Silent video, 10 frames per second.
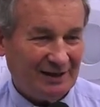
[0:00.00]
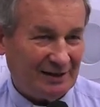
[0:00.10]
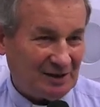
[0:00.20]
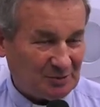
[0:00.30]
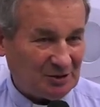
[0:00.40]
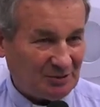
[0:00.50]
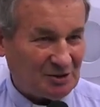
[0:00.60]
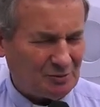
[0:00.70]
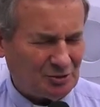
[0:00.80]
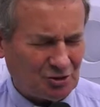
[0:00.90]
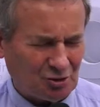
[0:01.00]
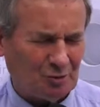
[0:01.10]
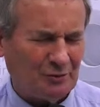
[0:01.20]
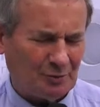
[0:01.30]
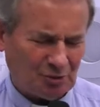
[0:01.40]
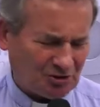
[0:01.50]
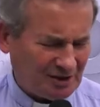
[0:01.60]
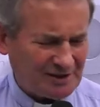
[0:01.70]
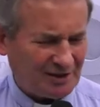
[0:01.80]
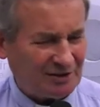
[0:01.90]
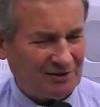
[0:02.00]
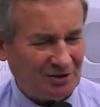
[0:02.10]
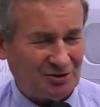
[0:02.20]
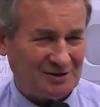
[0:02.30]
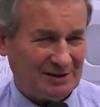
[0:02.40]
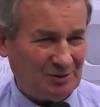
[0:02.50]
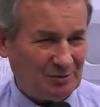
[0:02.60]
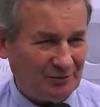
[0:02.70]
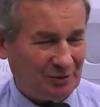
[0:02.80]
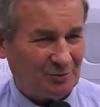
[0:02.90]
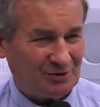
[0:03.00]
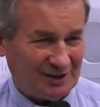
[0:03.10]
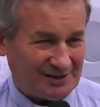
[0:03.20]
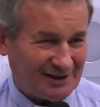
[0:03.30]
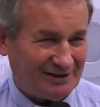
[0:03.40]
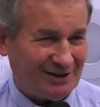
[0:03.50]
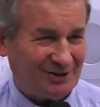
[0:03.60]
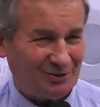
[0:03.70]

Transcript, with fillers: kiedy spotykam się z młodzieżą, to mówię, proszę księdza, niech, niech ksiądz nam nie mówi o przykazaniach,